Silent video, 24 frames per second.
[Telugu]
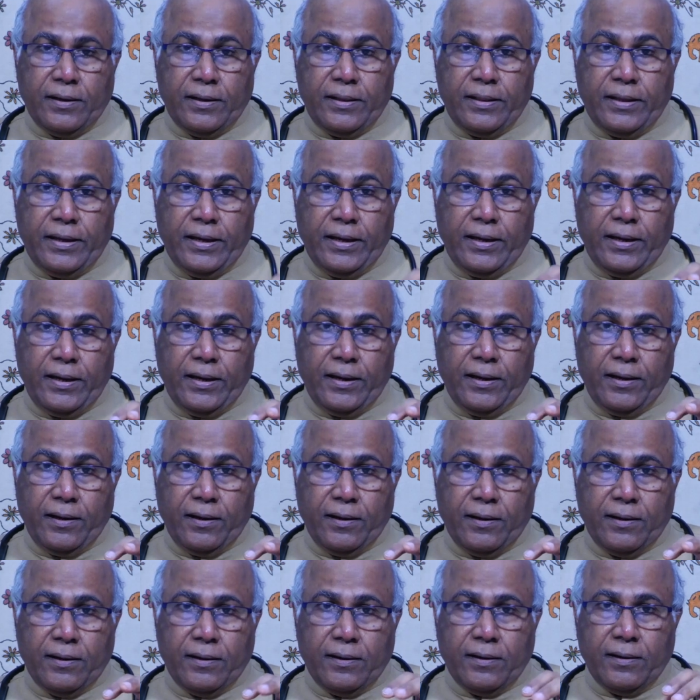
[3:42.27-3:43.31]
ఇది
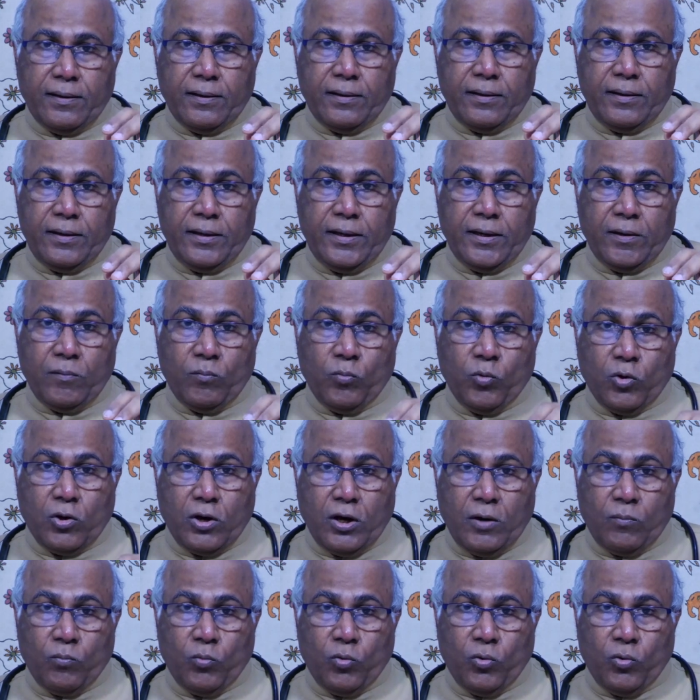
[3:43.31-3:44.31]
ఎముక